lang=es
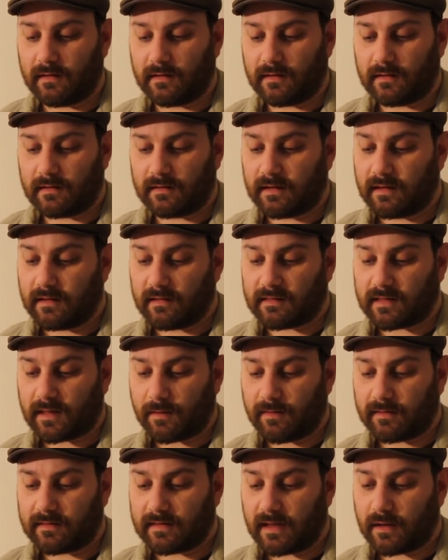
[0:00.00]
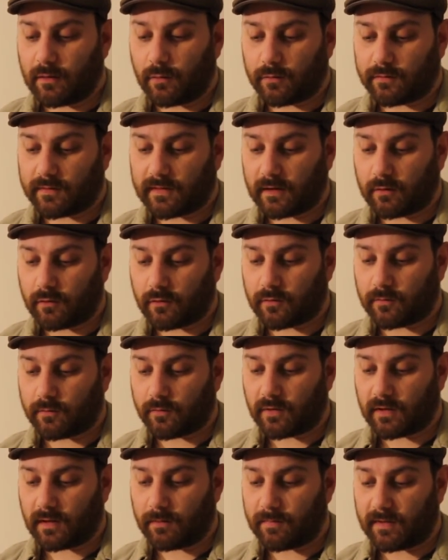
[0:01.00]
¿Quién sabe qué consejos voy a
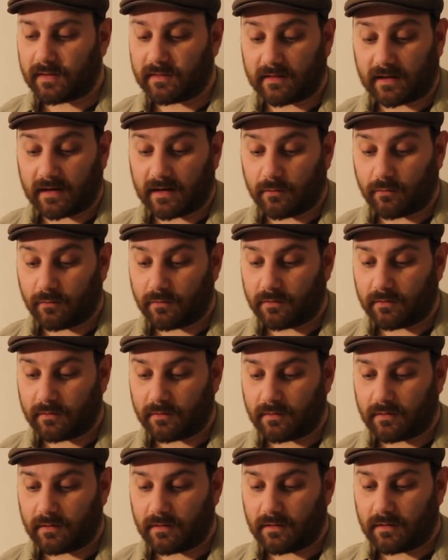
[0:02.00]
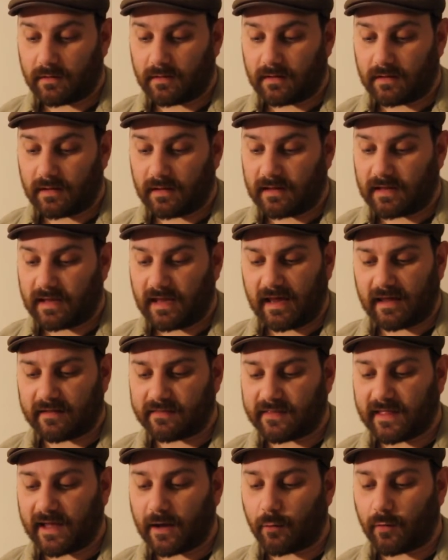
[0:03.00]
inventar aún? ¿Y qué
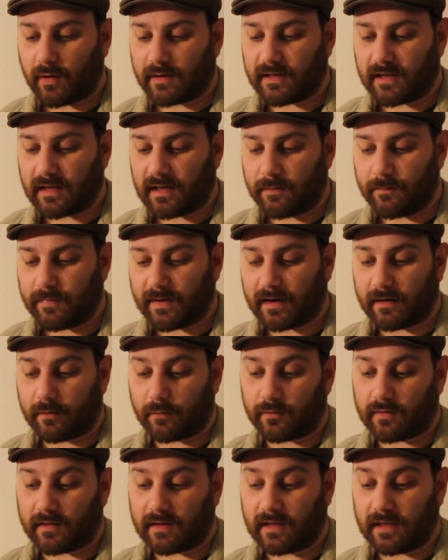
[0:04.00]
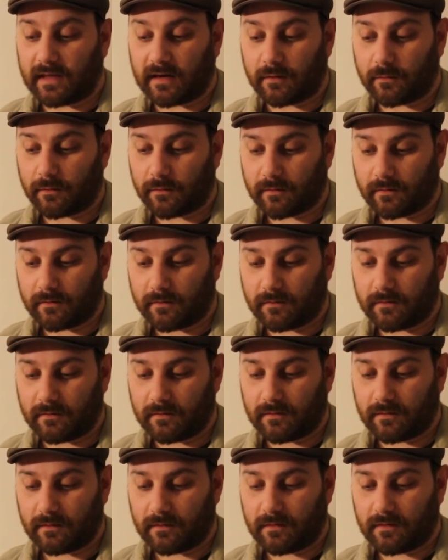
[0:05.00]
atajo hallaré para no seguirlos?
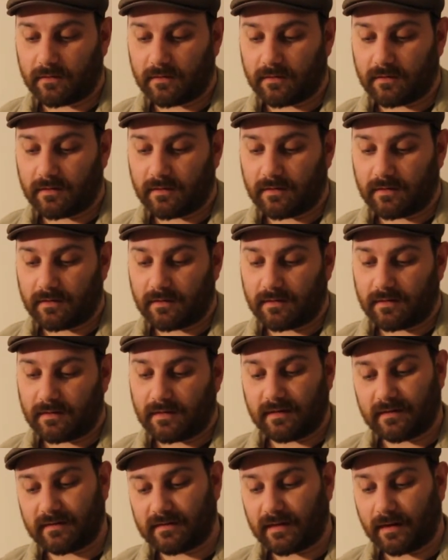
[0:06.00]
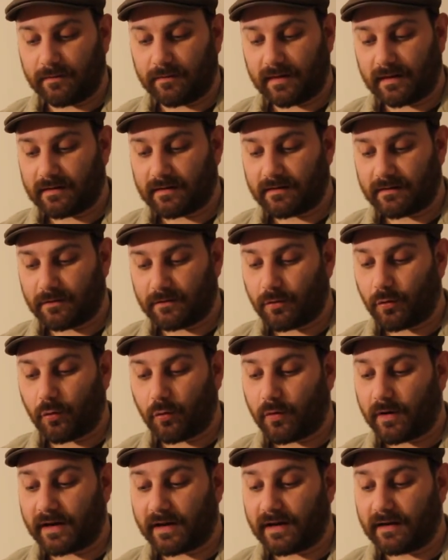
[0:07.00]
Está bien, no
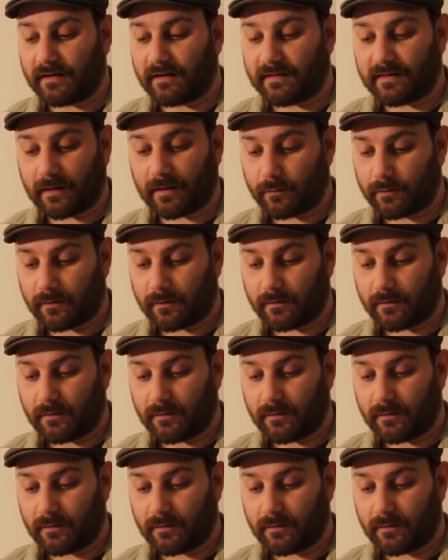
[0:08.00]
jugaré al desahucio,